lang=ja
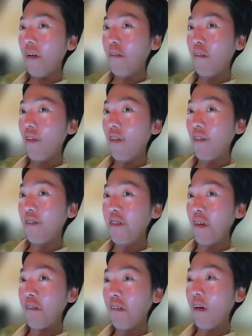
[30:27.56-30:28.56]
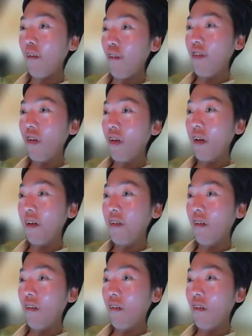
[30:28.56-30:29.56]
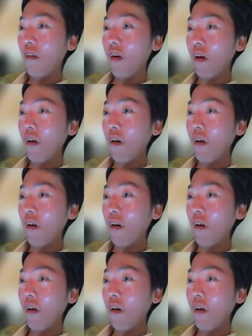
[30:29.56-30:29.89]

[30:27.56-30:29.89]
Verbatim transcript: 生もその、まあ、ご自身の、